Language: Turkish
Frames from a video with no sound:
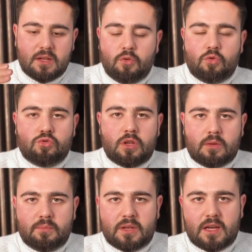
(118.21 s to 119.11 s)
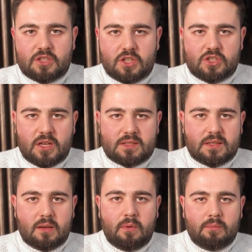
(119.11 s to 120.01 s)
onu da birkaç ay içerisinde
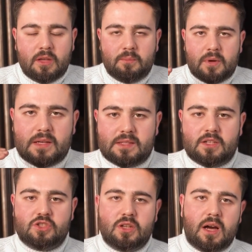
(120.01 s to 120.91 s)
tamamlayıp kazancını